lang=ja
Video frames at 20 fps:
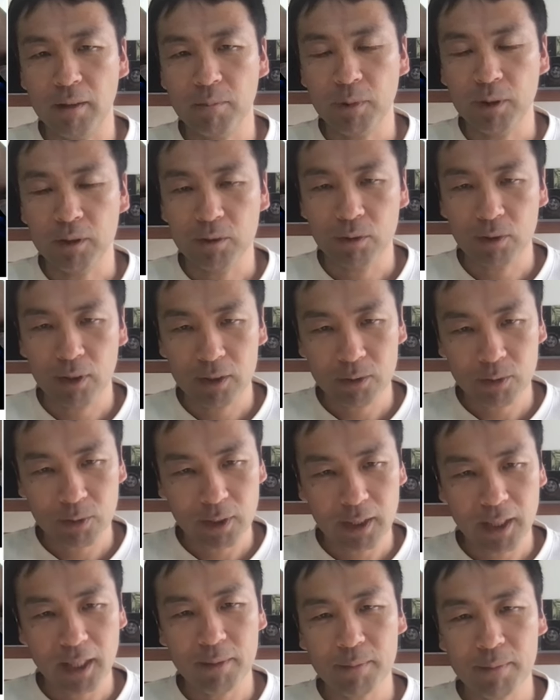まあ、それはそ
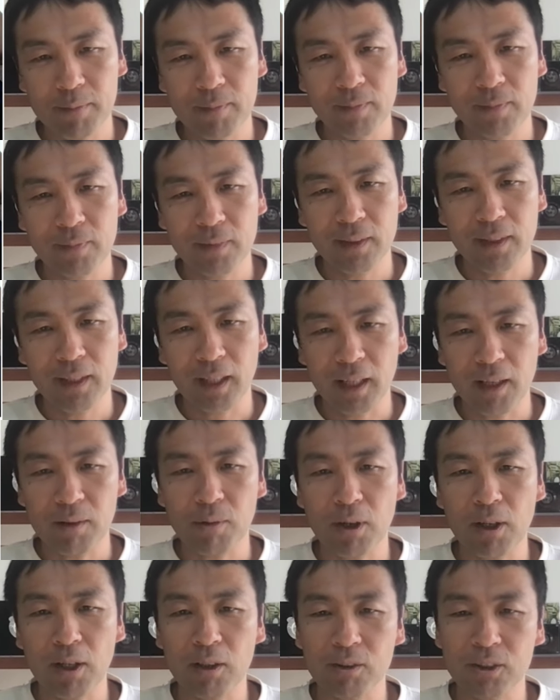れでなんか
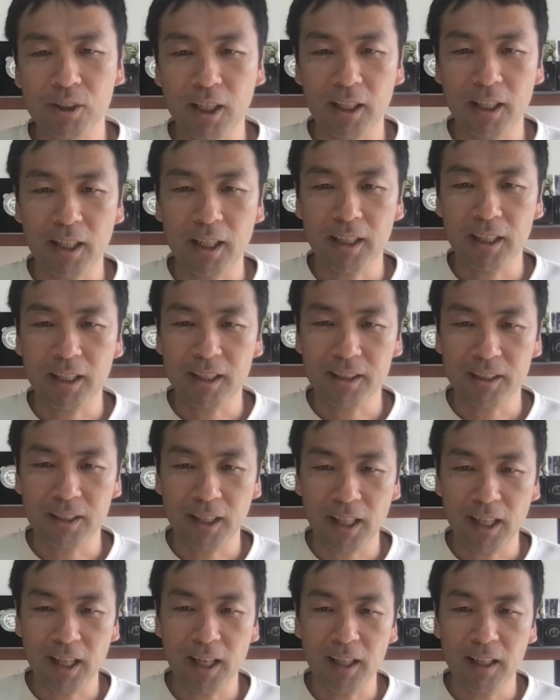笑うしかないんです
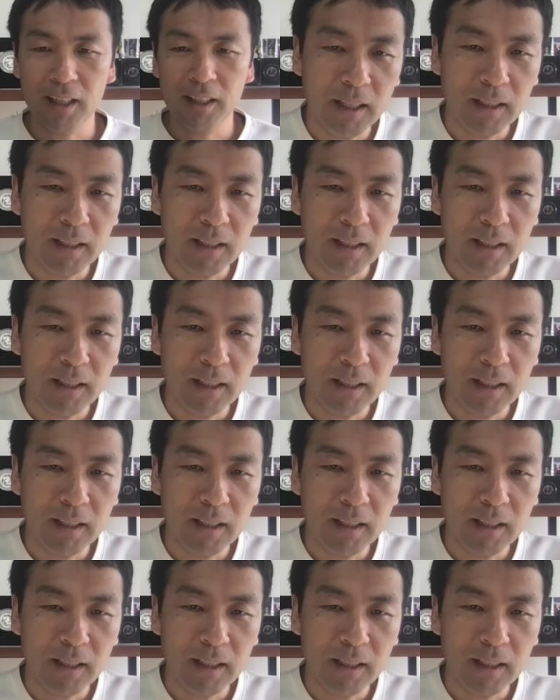が